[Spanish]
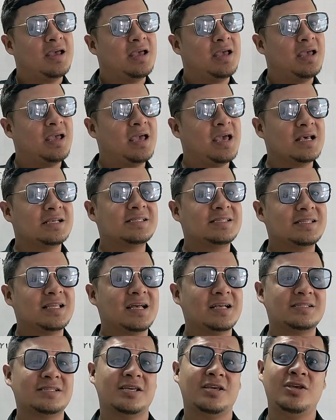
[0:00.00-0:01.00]

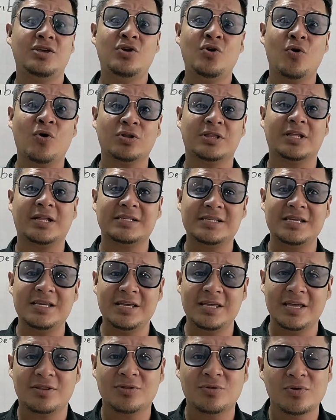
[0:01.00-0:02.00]
Estas y otras
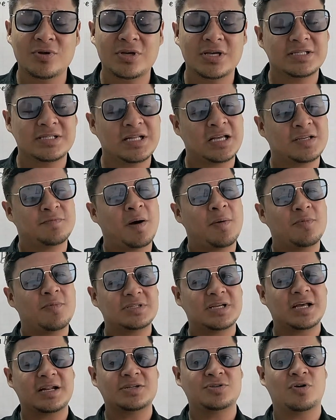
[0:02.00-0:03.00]
inquietudes las
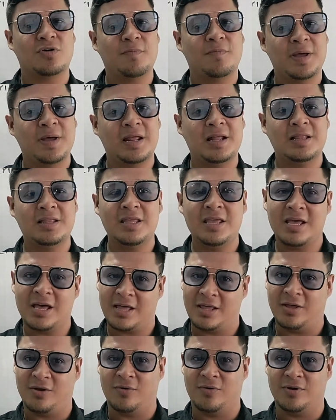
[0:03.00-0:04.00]
vamos a resolver el día
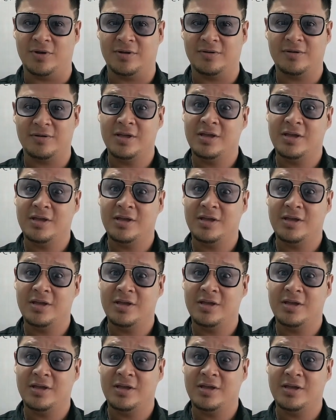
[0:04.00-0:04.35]
de hoy.